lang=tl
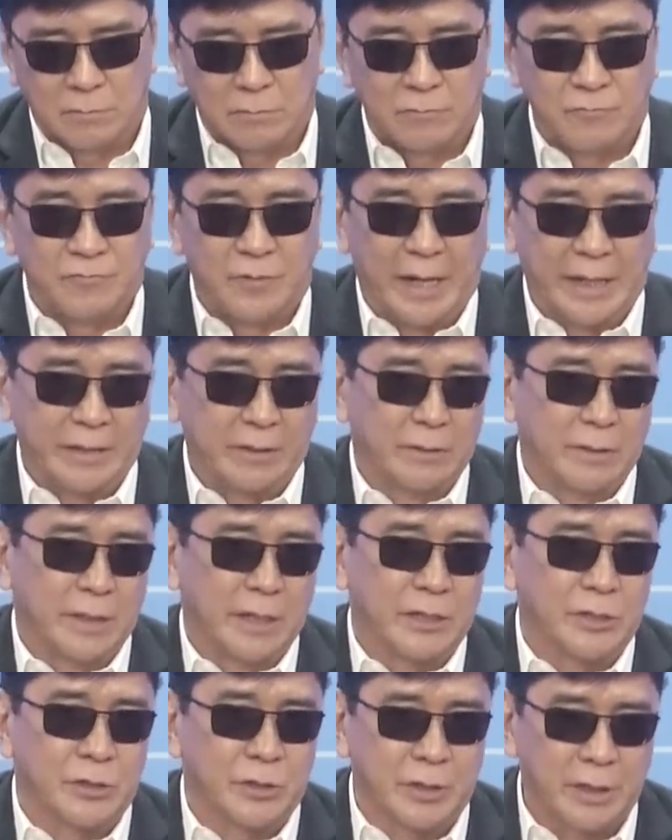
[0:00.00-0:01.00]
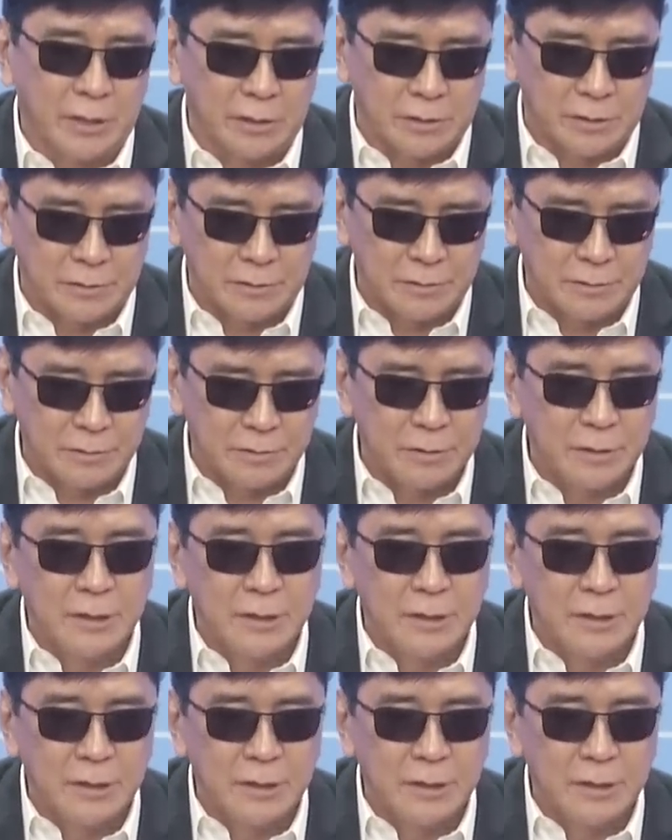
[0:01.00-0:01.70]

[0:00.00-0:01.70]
violation na yon.